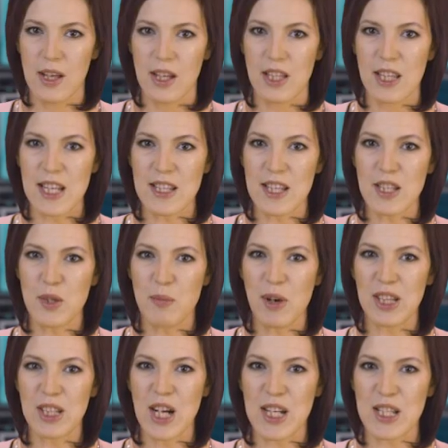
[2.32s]
На сайте
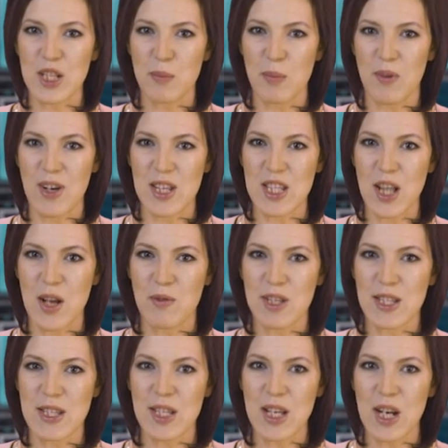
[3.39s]
Болгарской
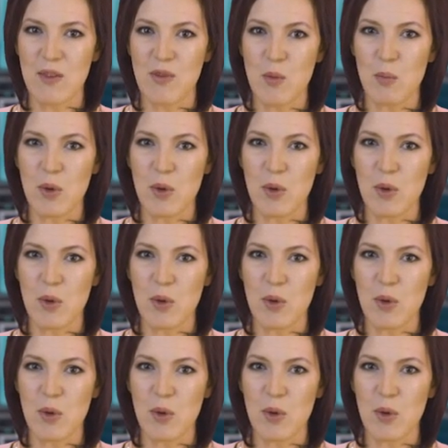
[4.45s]
православной церкви